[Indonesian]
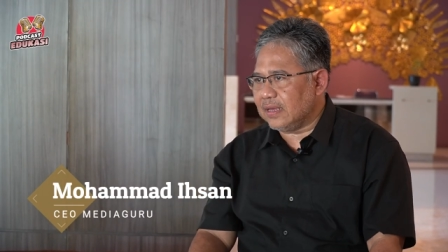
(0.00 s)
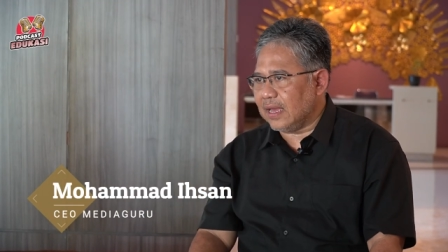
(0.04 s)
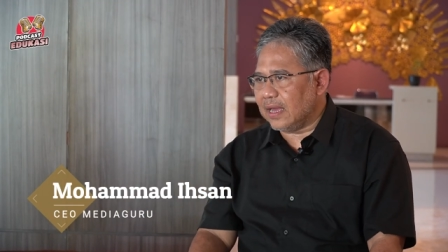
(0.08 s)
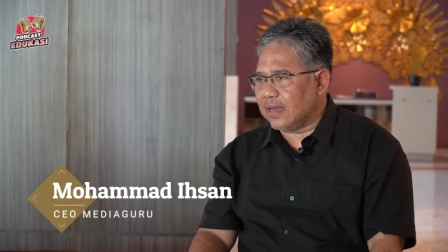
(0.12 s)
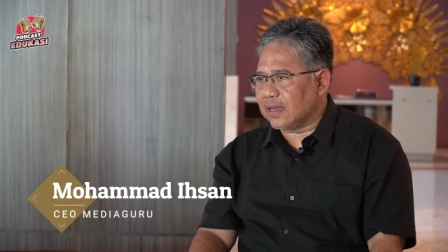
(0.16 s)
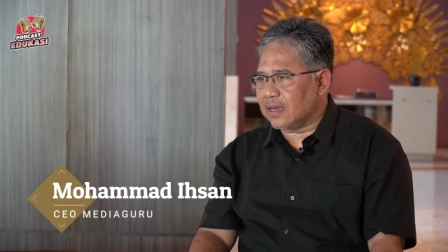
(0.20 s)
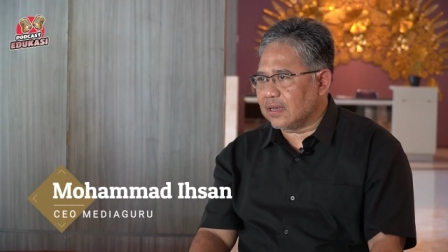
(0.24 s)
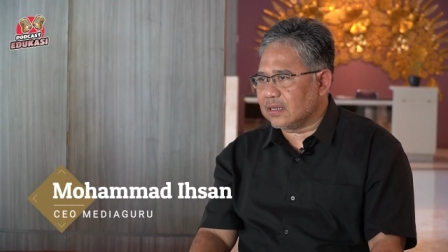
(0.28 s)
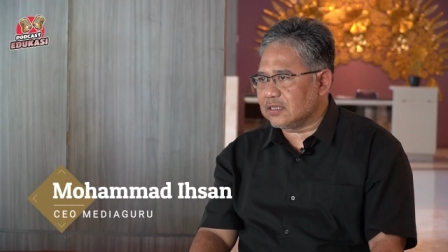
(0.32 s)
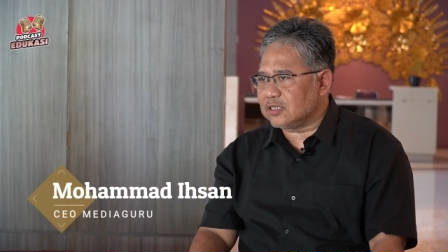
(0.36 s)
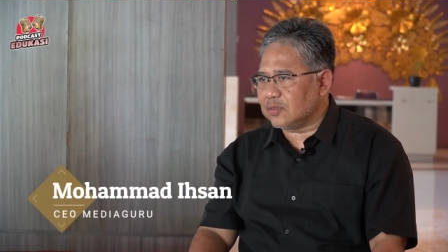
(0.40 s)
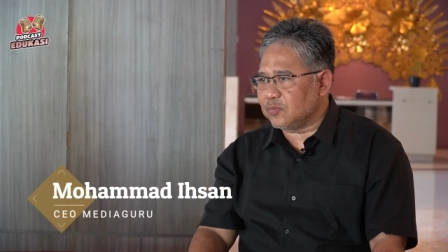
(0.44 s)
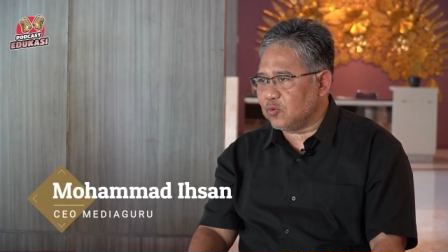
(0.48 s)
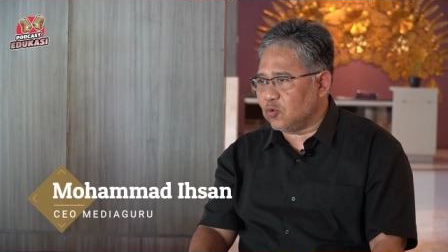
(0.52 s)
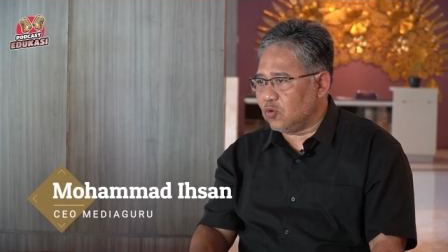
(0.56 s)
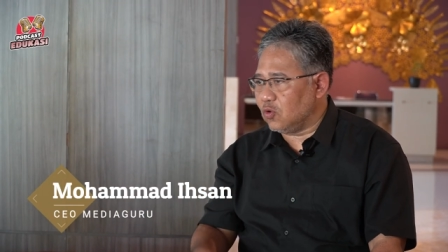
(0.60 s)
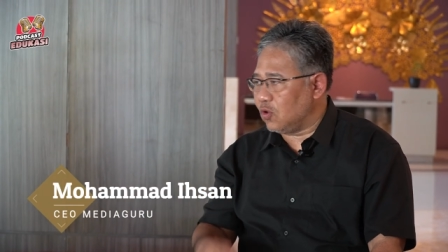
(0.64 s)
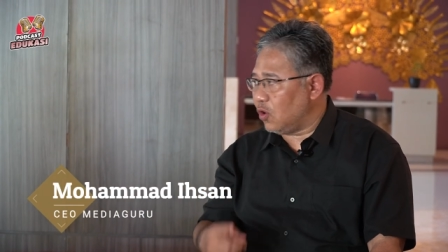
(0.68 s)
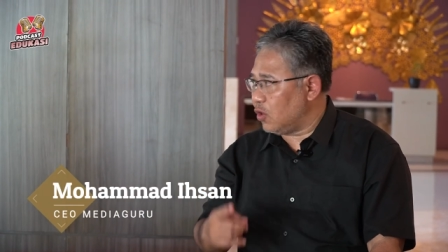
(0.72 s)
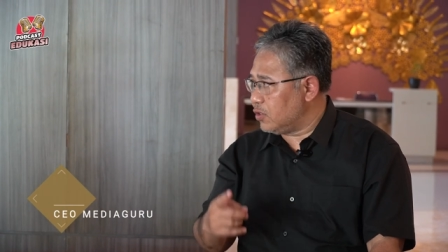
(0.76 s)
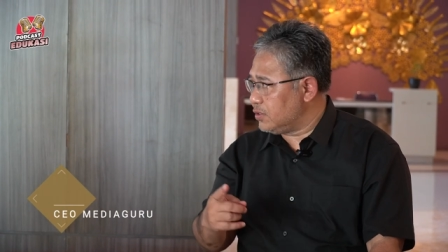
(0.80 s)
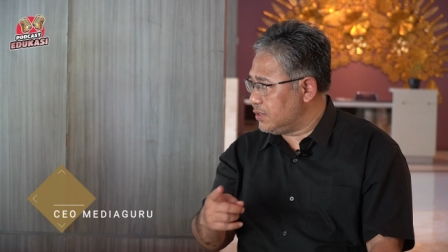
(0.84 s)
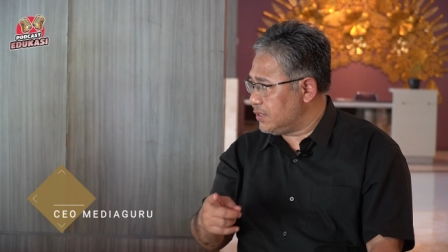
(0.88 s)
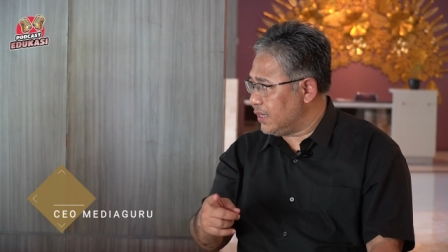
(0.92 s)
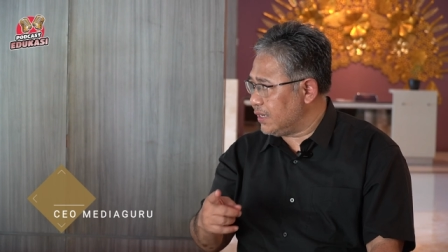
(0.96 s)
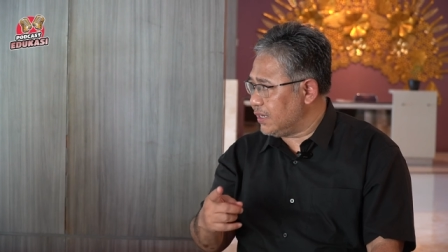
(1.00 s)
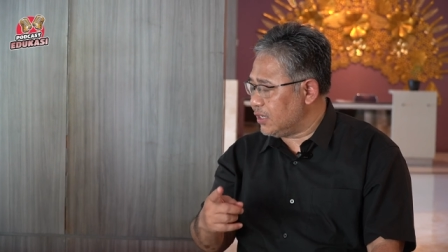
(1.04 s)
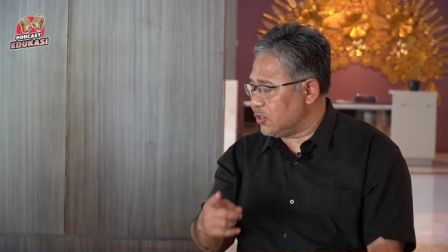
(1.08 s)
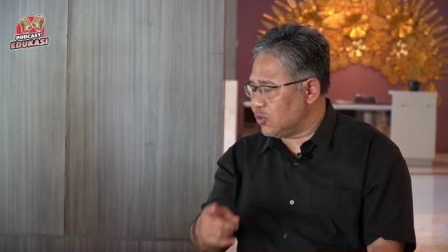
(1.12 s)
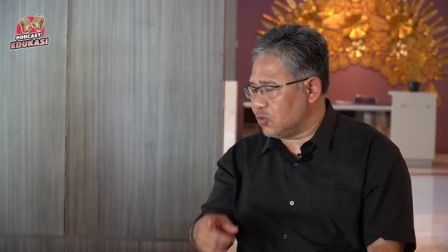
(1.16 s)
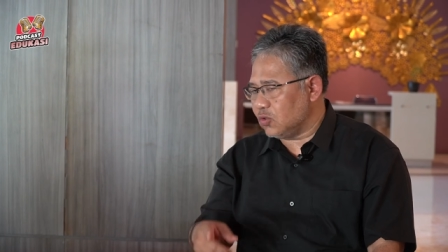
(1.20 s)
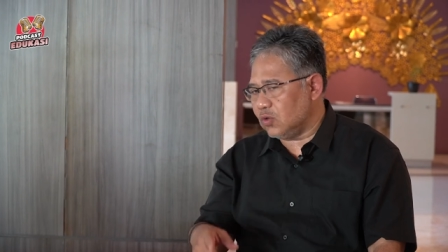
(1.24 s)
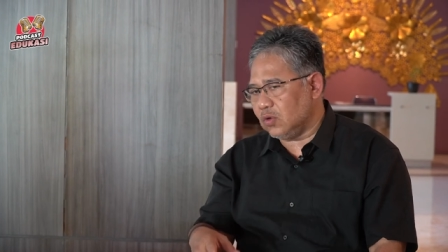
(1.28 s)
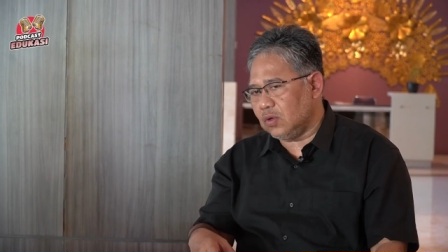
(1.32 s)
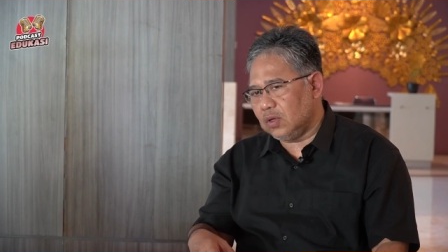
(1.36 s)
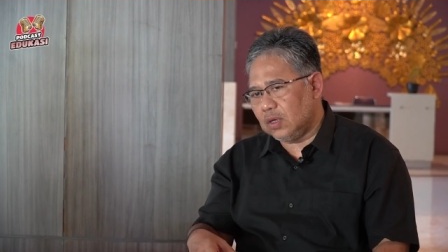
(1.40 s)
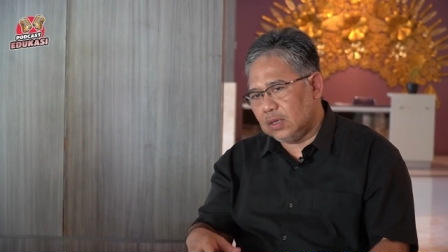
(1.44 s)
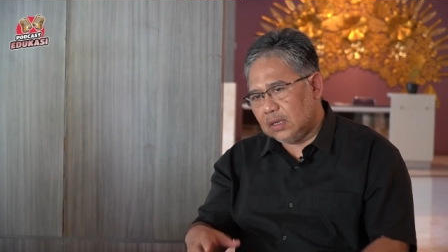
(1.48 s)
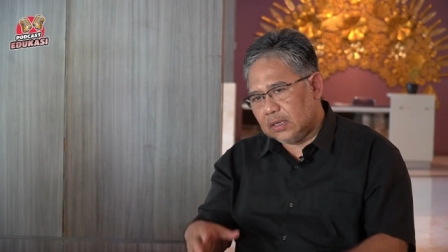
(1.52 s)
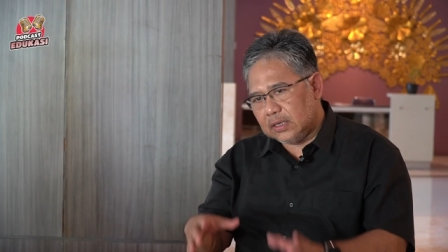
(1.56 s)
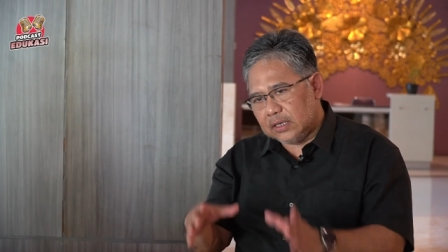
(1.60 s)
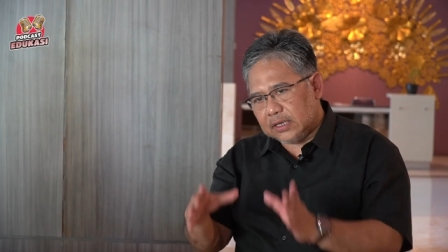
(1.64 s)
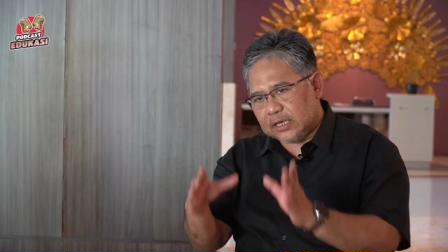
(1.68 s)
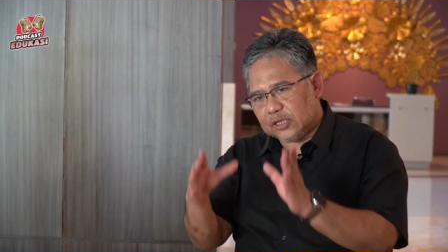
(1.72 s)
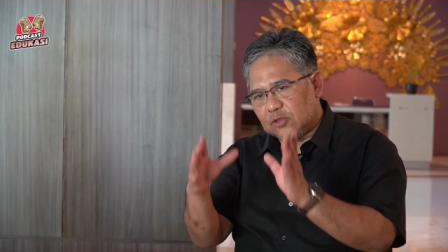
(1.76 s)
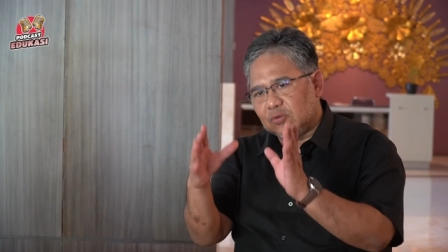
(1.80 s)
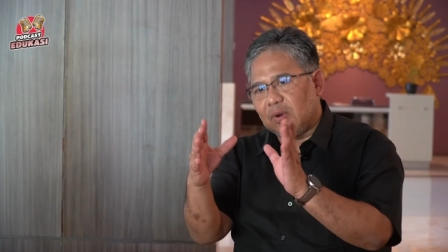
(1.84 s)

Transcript: yang ke-10 launching itu. Ya, yang launching.